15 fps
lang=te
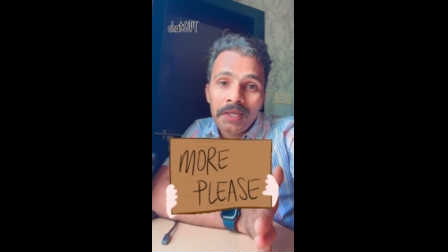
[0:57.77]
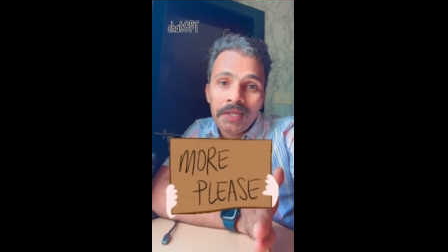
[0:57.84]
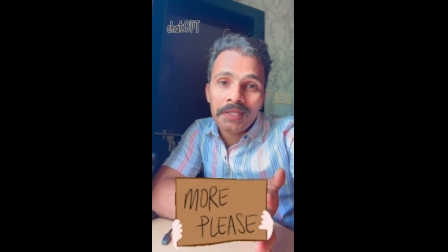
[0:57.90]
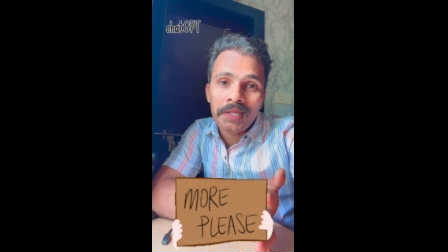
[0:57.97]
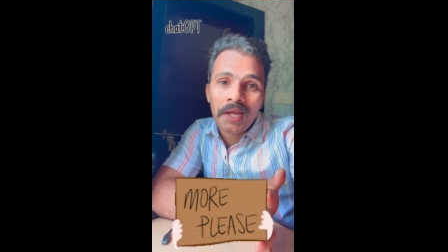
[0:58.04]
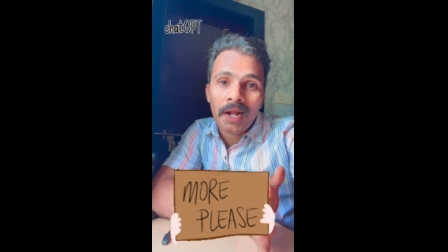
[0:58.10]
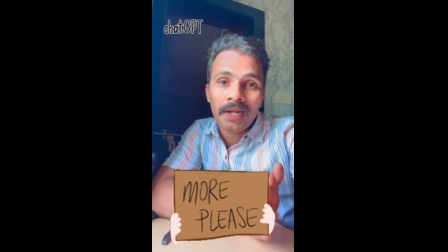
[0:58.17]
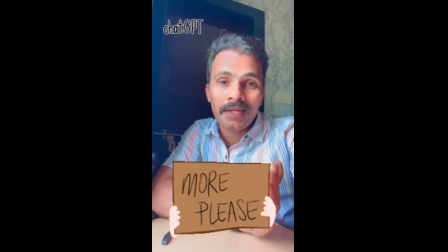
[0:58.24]

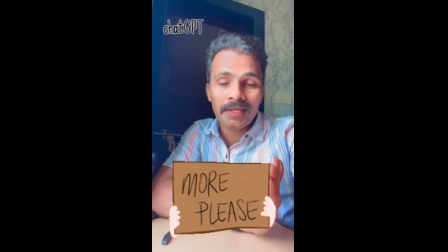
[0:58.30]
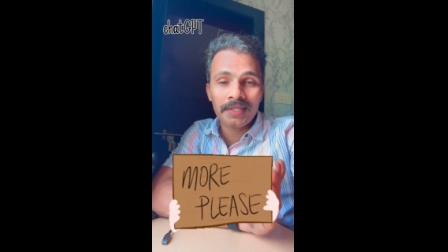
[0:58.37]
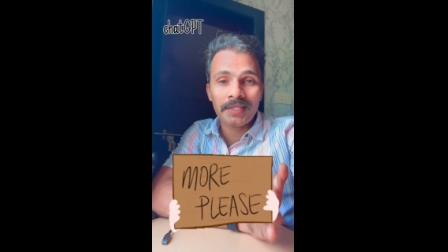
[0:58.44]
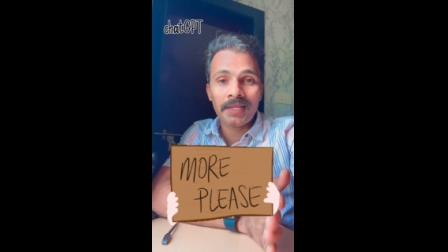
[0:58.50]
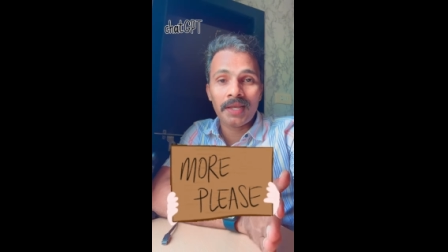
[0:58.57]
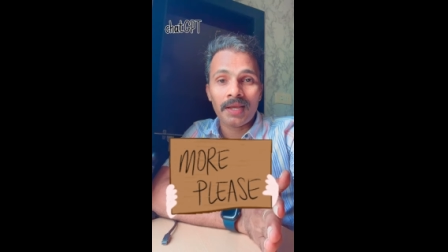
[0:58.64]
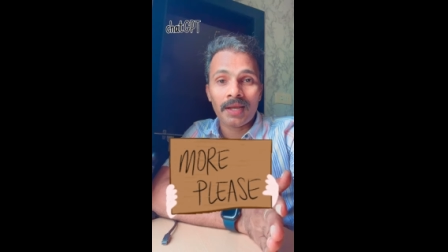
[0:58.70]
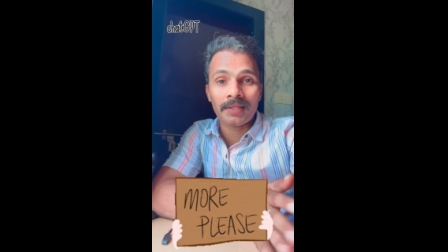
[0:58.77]
ఏది
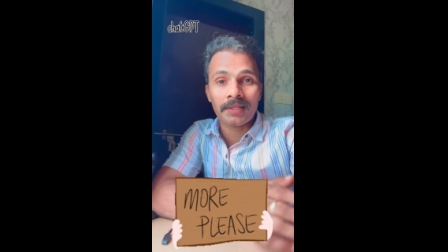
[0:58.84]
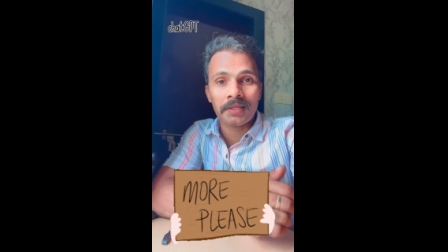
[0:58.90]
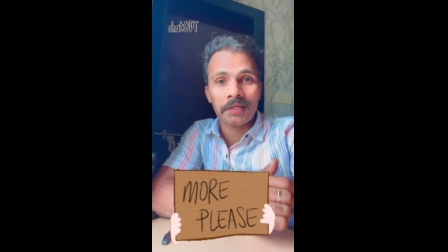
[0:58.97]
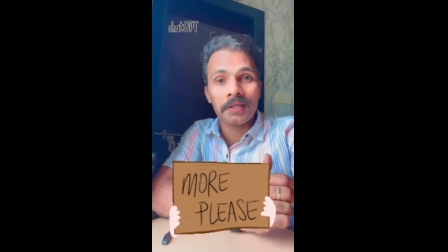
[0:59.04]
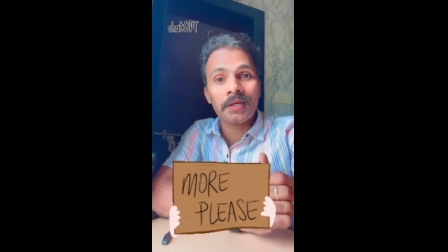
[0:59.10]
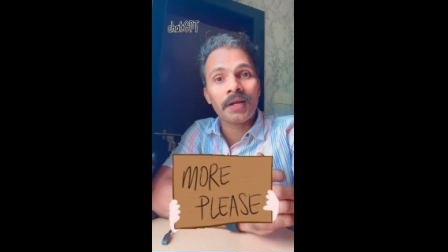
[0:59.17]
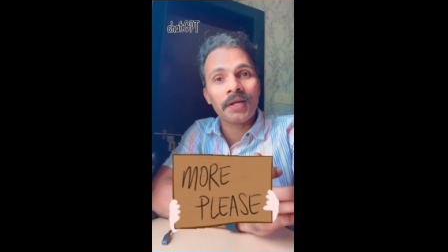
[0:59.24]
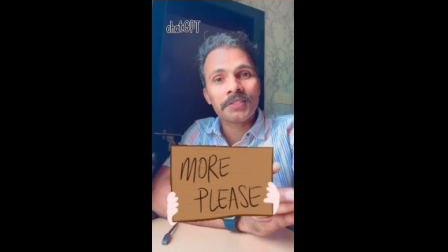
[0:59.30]
అడిగితే అది
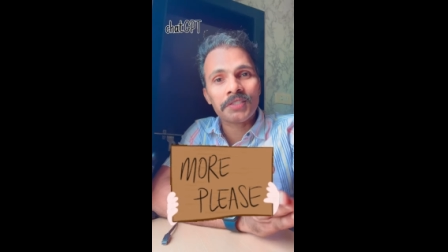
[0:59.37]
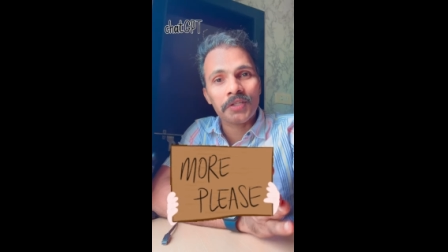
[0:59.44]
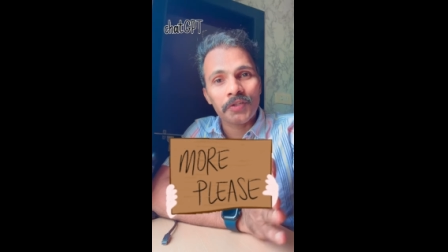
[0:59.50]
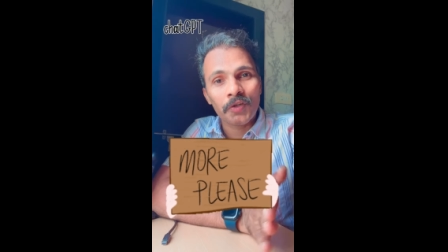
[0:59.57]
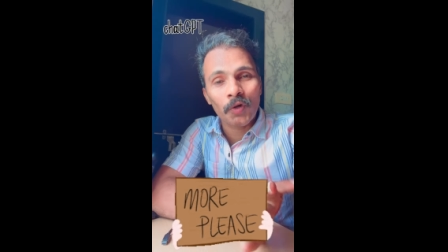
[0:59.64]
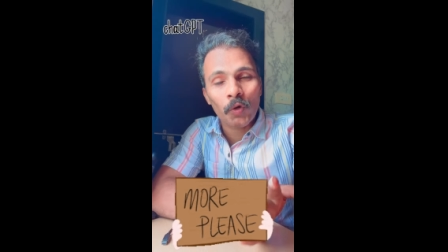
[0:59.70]
ఇంకాస్త